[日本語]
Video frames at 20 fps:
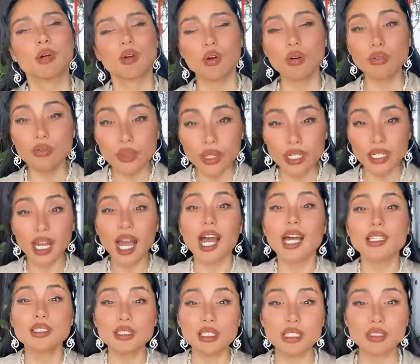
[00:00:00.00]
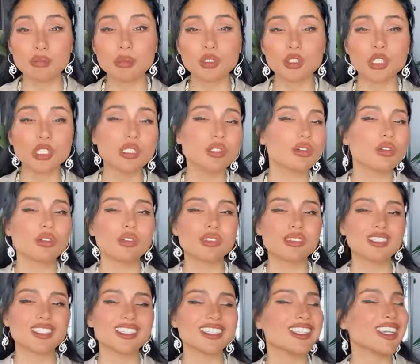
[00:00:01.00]
本当に感じるのも深呼
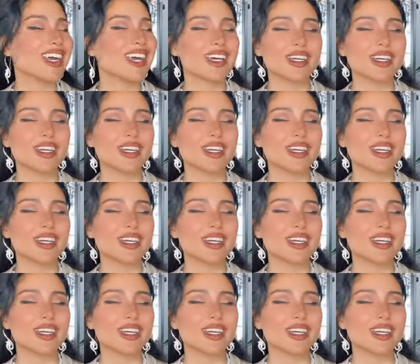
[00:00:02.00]
吸して